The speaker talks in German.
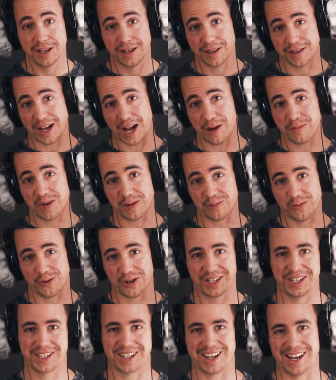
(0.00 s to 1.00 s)
Damit
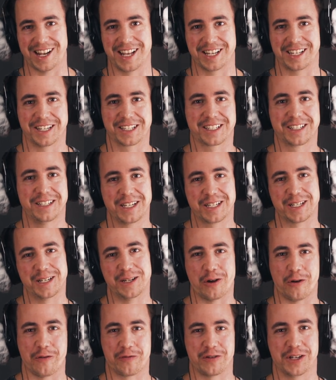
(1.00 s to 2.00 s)
möchte ich allerdings nicht in
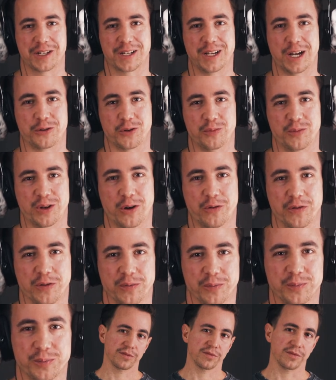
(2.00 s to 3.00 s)
der Öffentlichkeit rumlaufen.